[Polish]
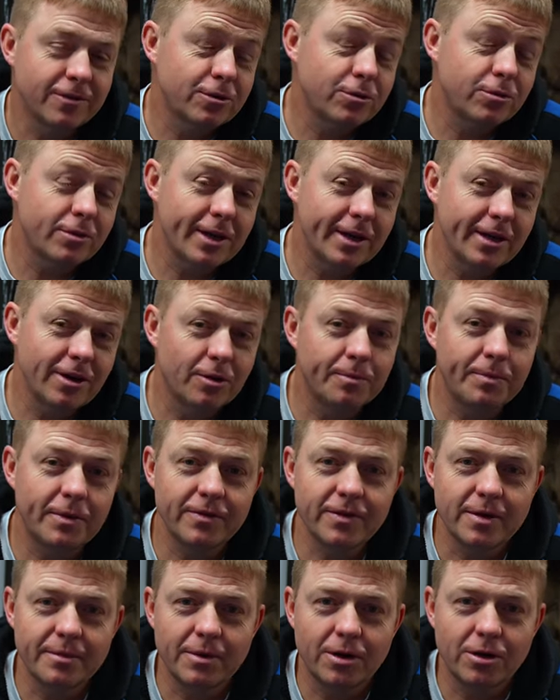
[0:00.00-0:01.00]
której
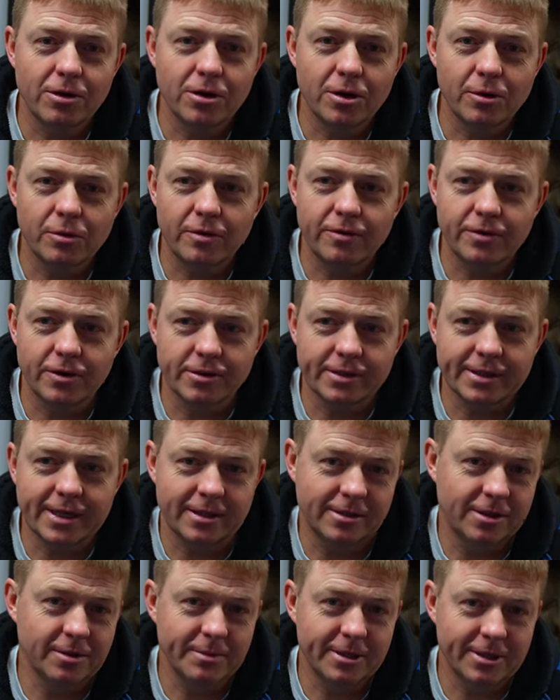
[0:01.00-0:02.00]
opowiem o
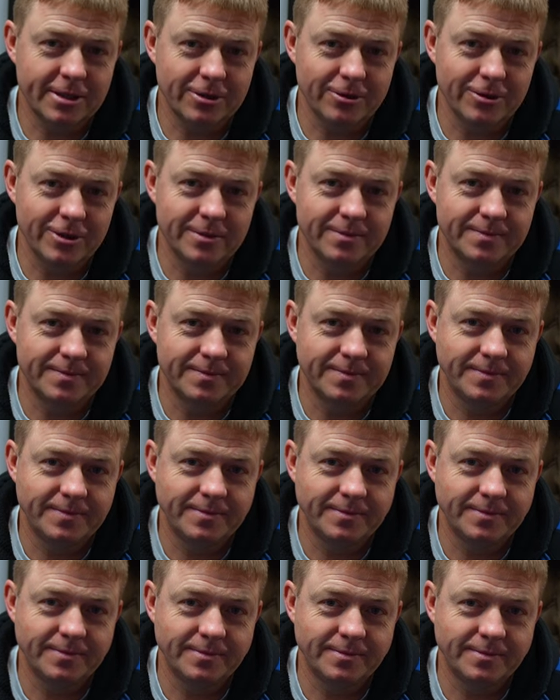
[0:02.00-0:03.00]
kołowrotkach do metody.
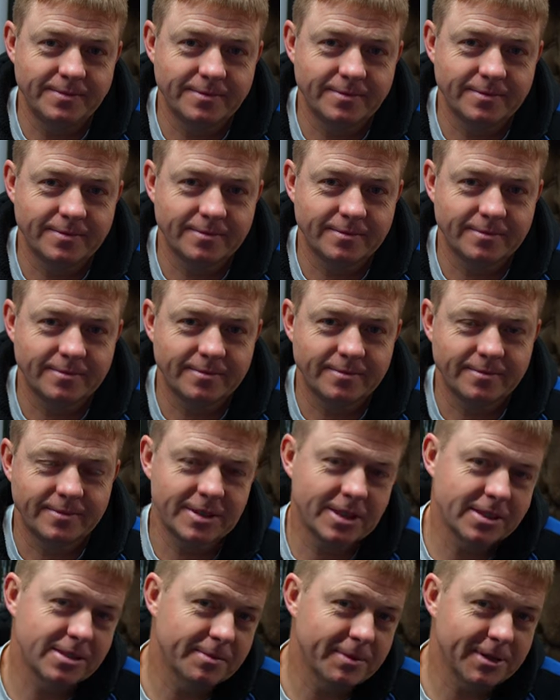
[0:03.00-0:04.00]

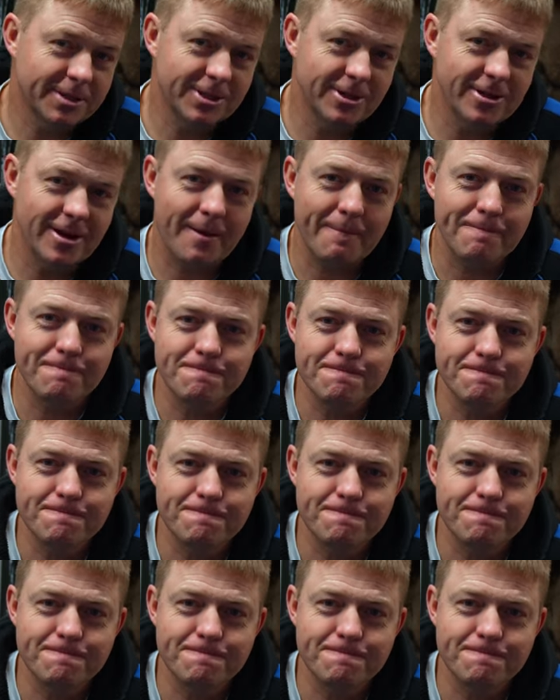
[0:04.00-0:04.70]
Do zobaczenia.